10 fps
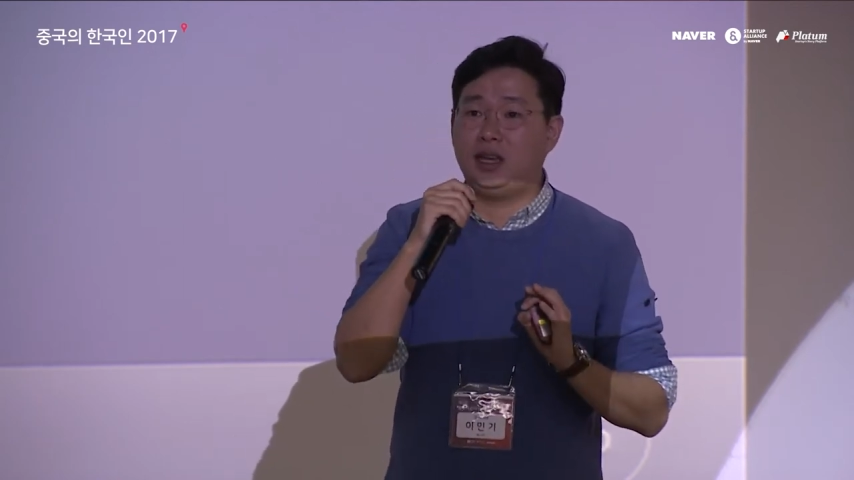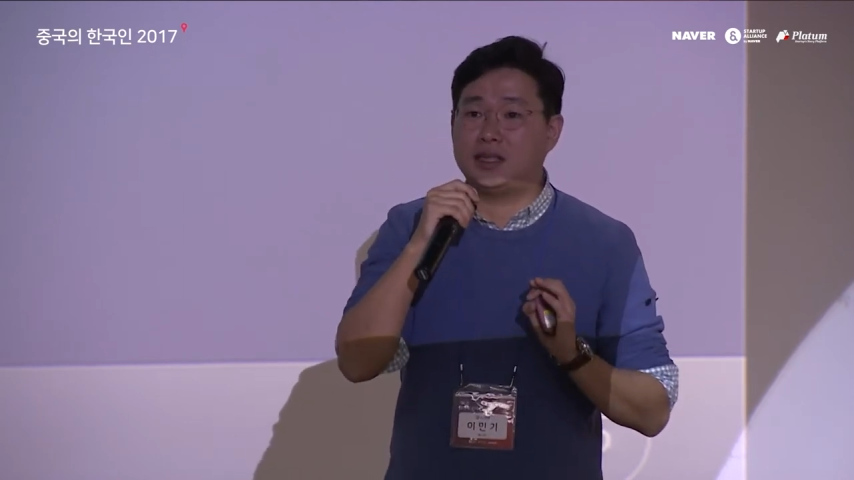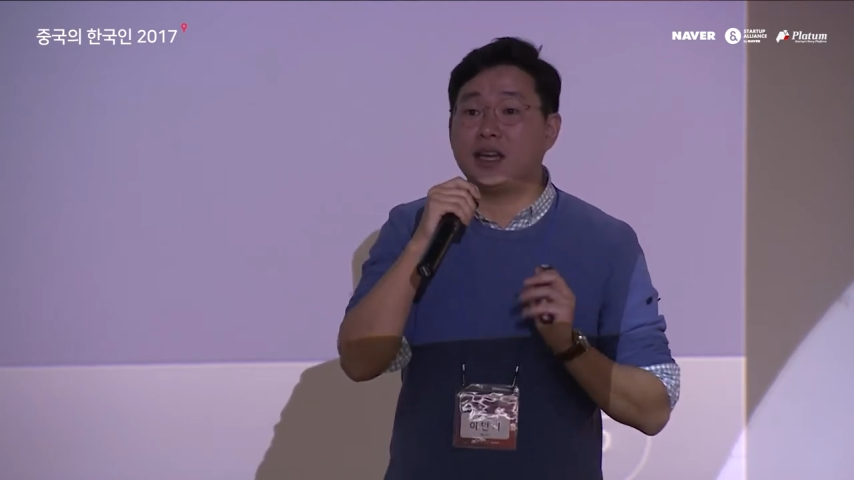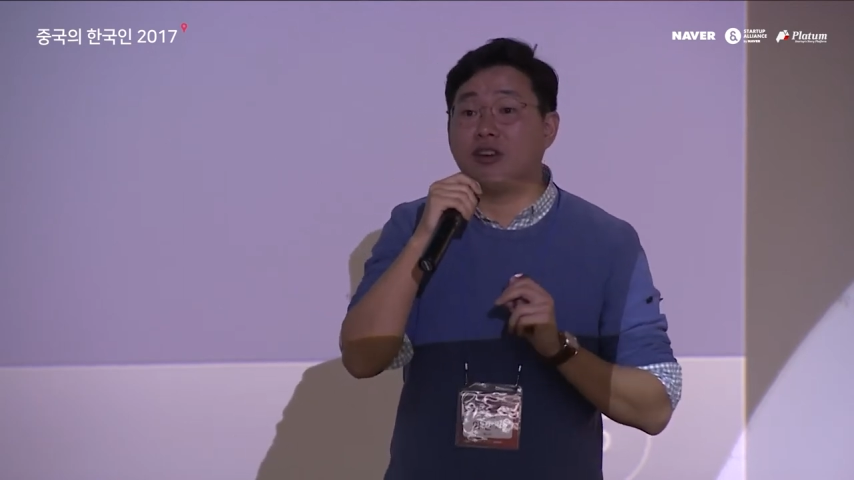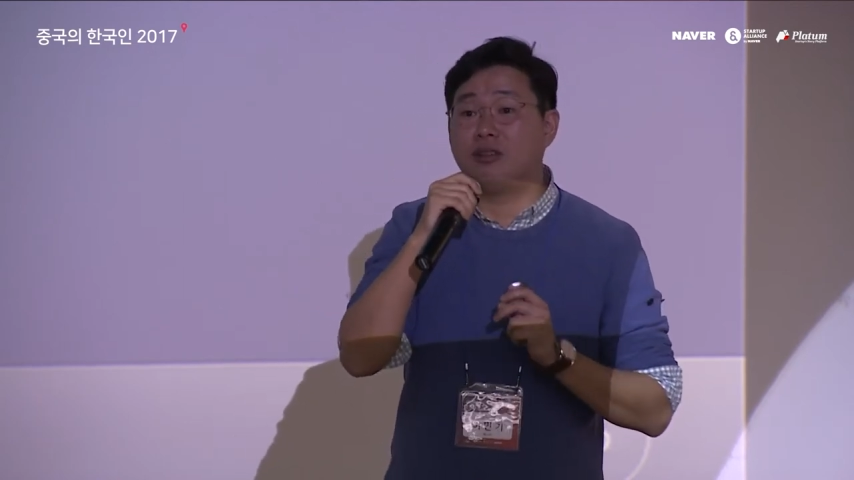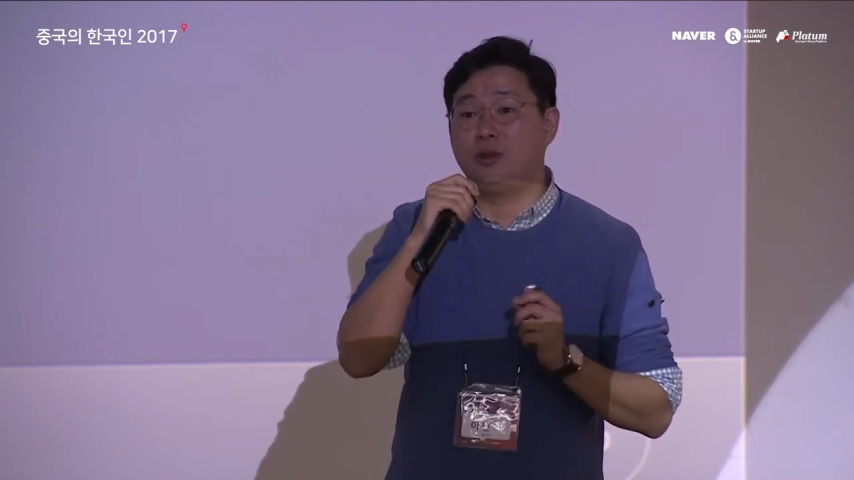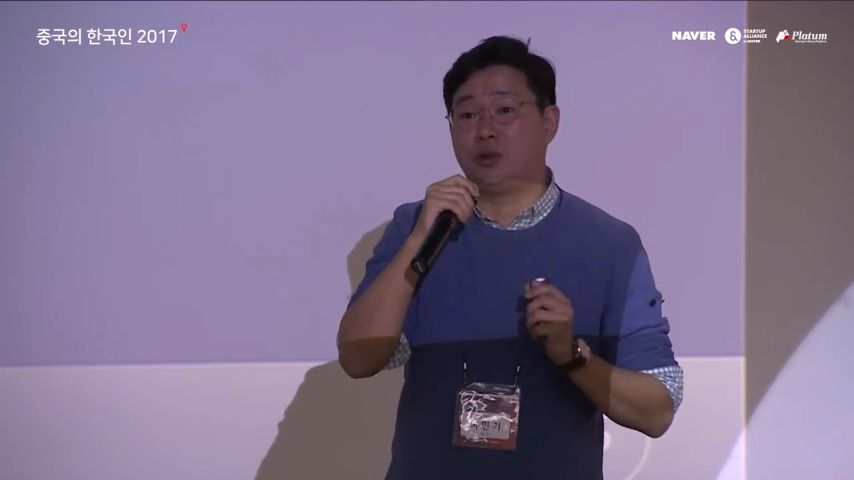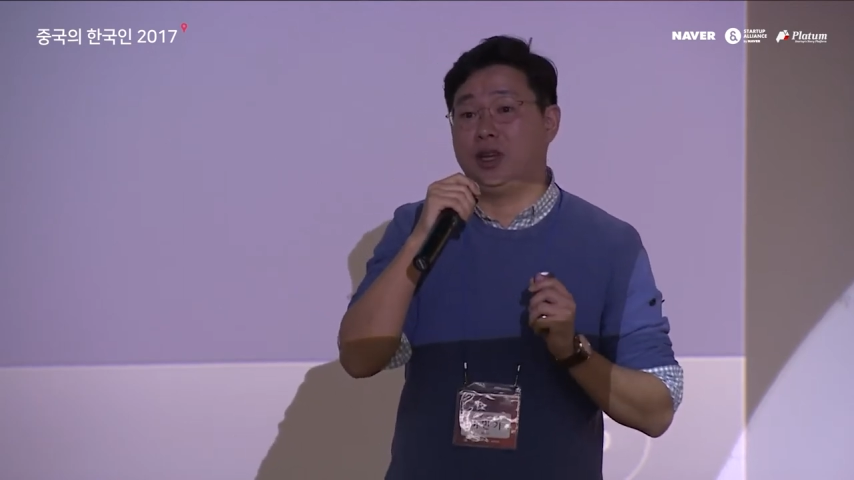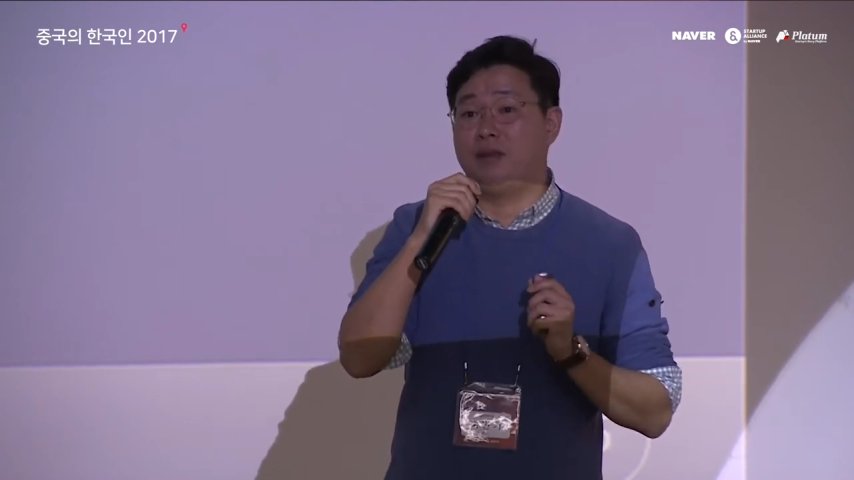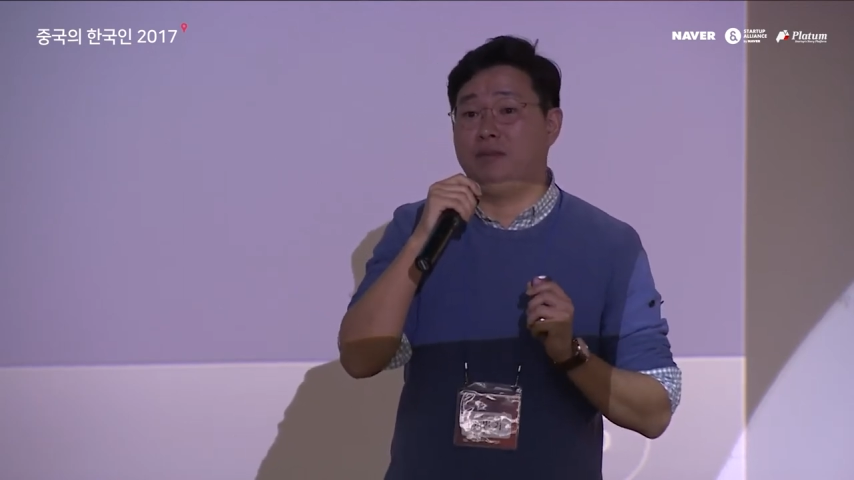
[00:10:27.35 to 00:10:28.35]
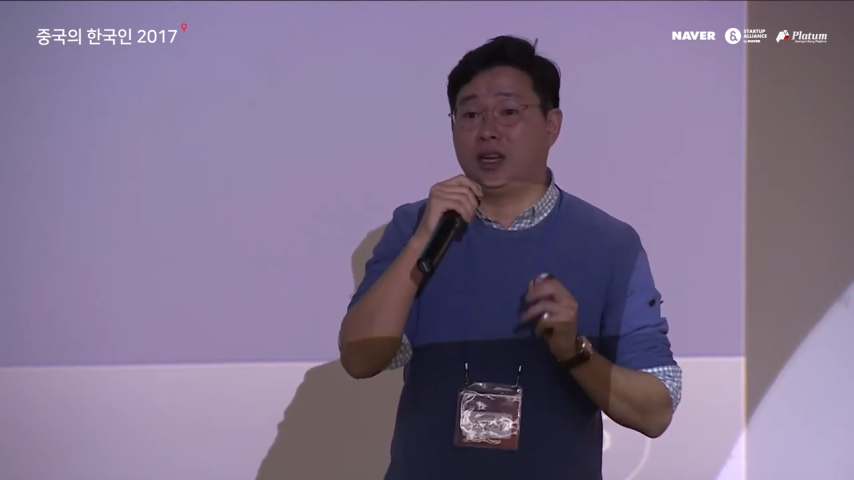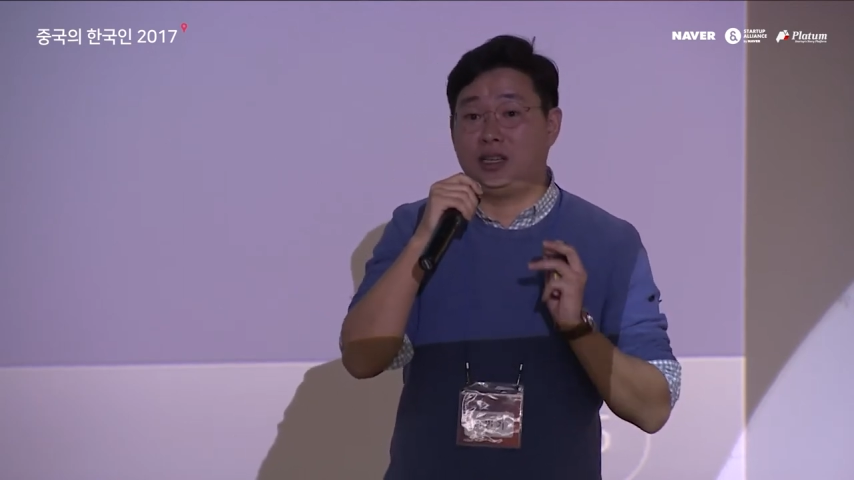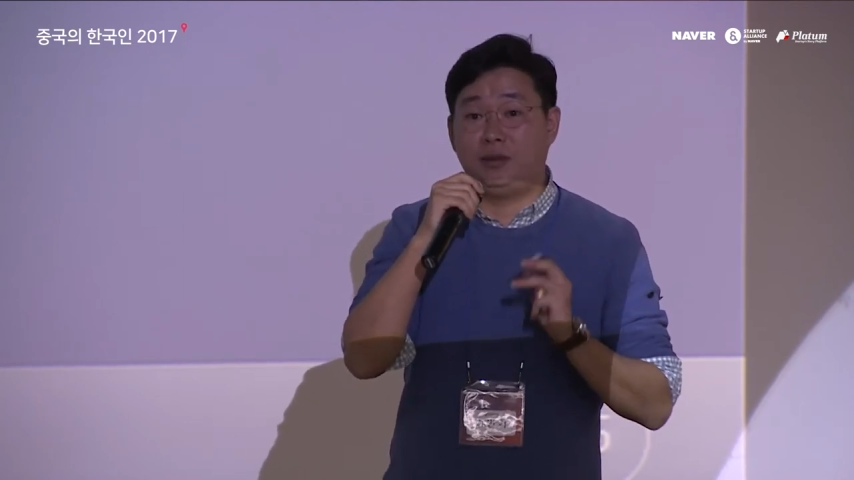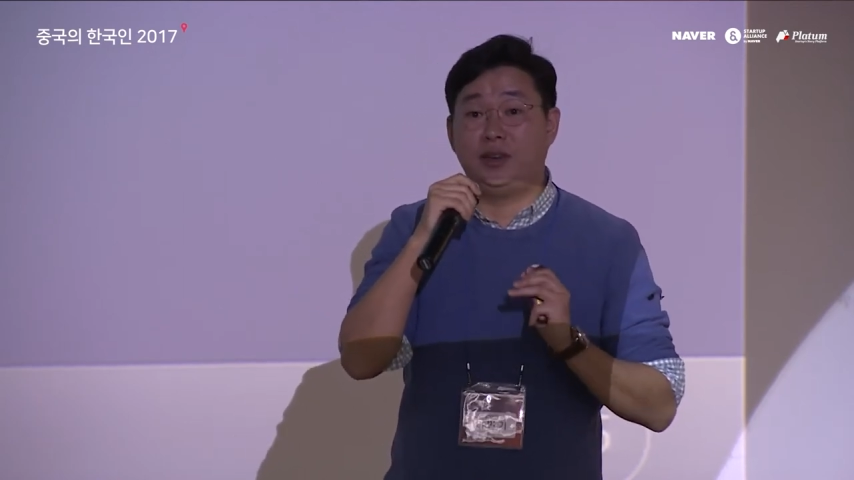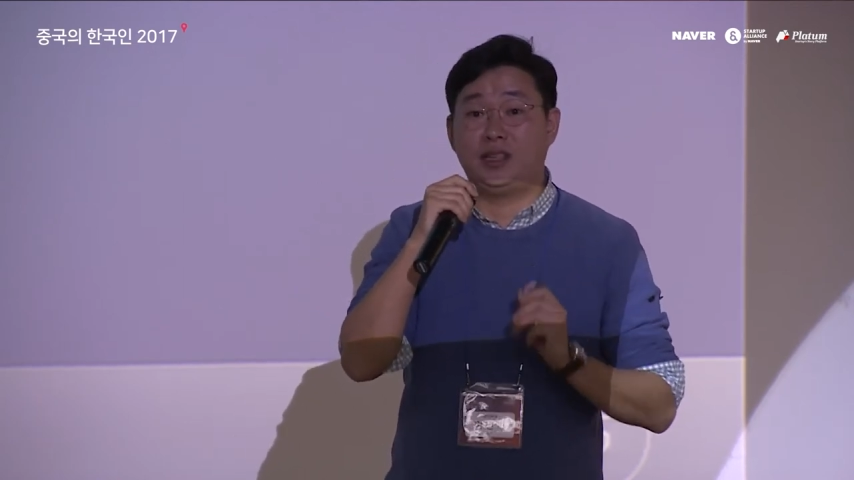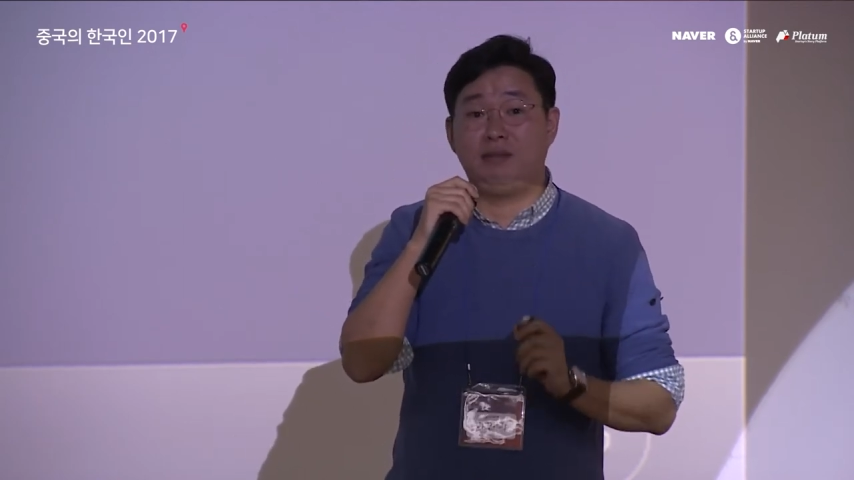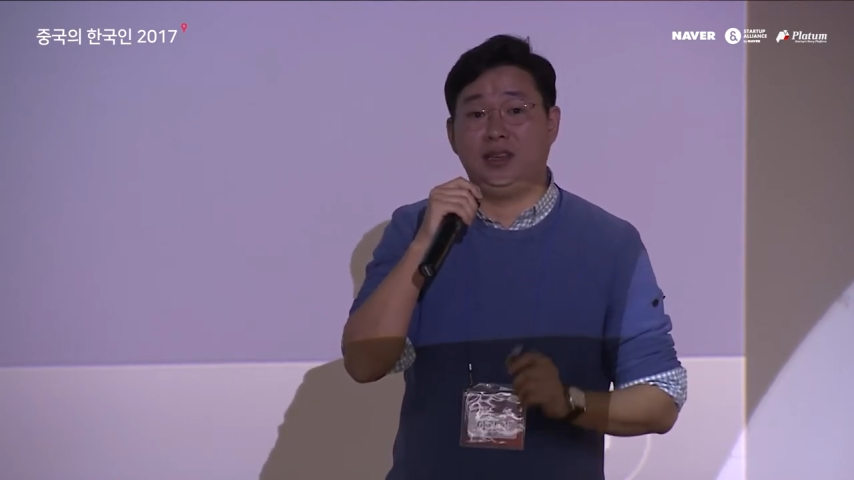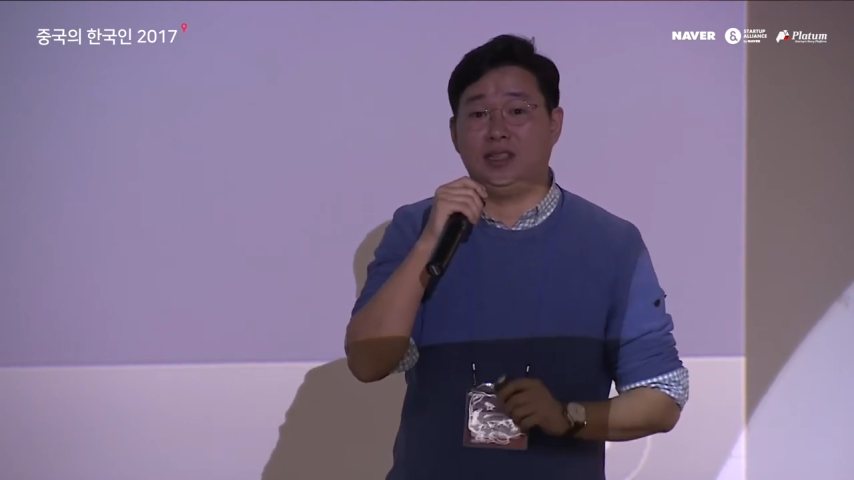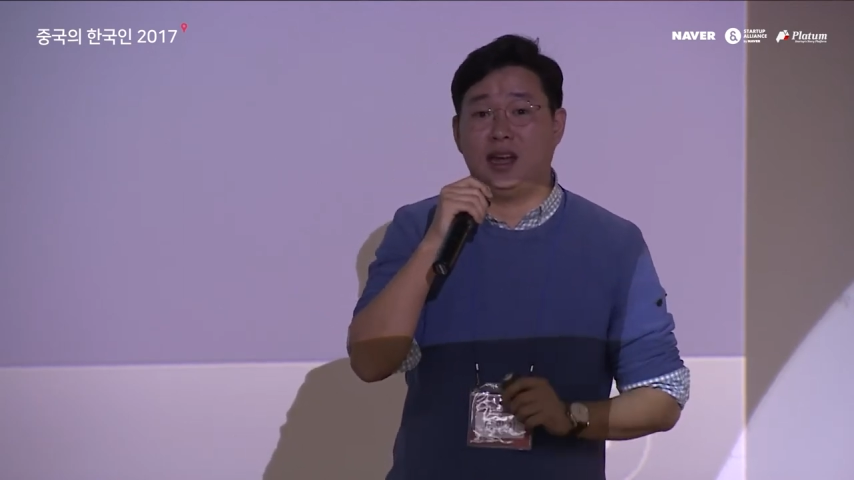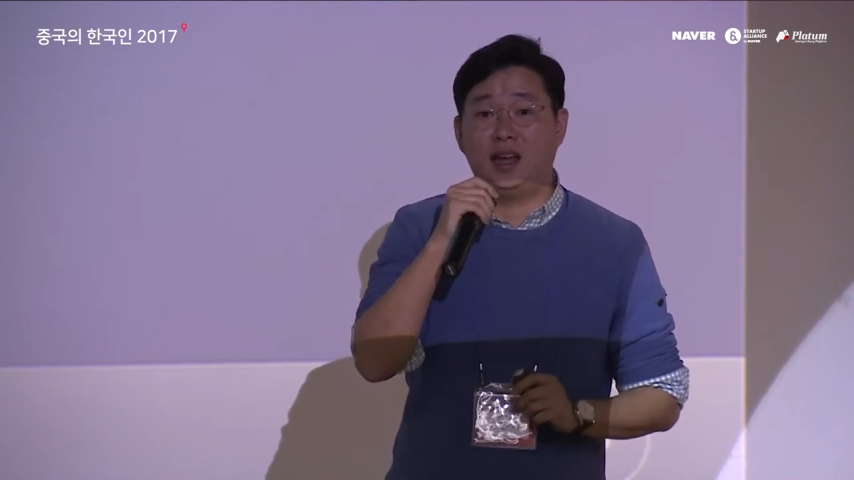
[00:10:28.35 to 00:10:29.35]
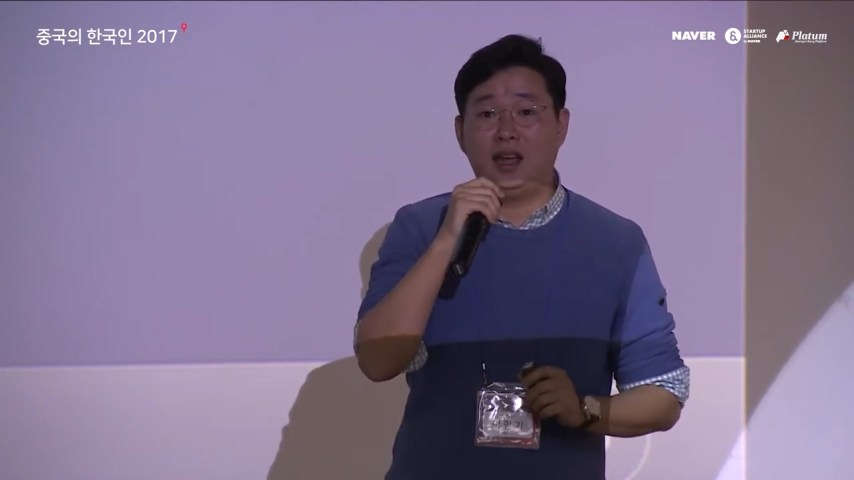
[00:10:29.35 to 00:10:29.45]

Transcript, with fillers: 상여금을 줘야 됩니다. 급여의 3배 이상.